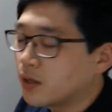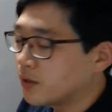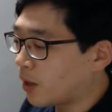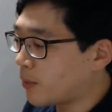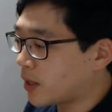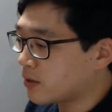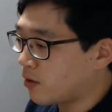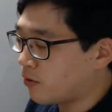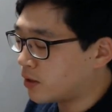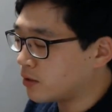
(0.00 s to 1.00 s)
난방에
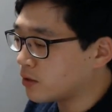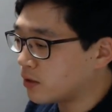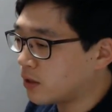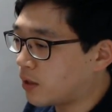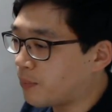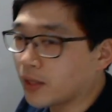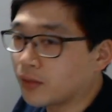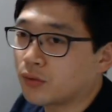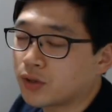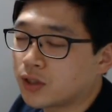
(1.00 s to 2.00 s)
사용하는 증기가
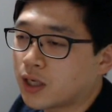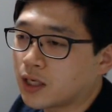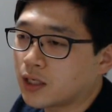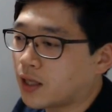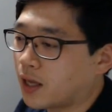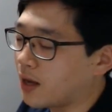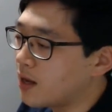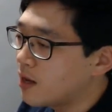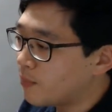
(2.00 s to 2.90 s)
100도씨짜리인데